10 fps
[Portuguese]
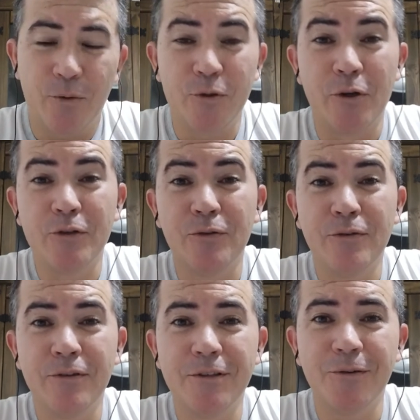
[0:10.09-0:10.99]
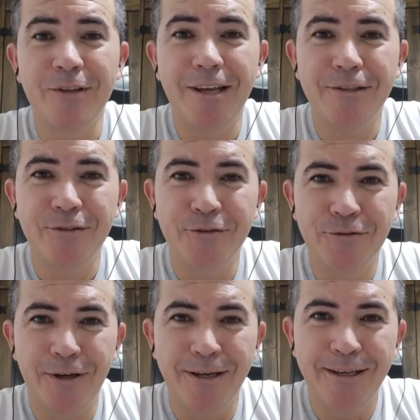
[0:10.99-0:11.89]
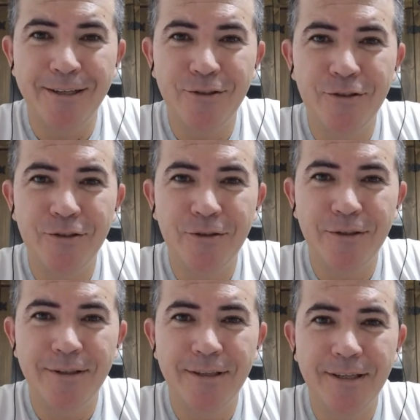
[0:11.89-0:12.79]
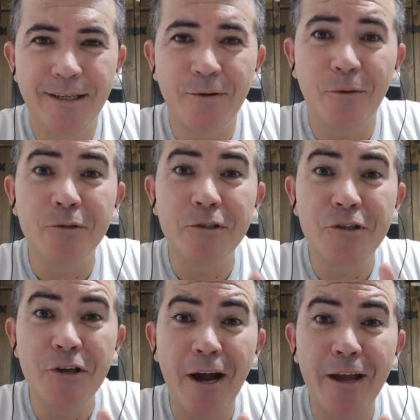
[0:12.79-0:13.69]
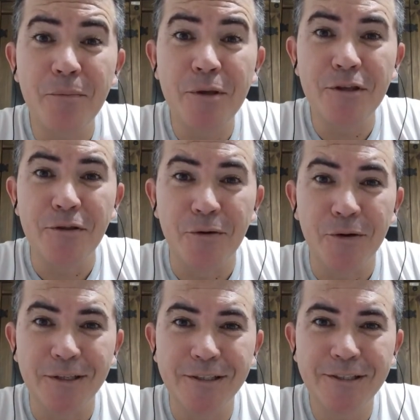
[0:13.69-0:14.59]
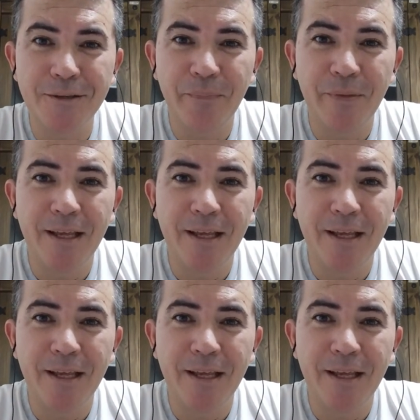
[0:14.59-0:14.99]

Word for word: Hoje eu resolvi fazer um teste diferente com o DJI Mini 2.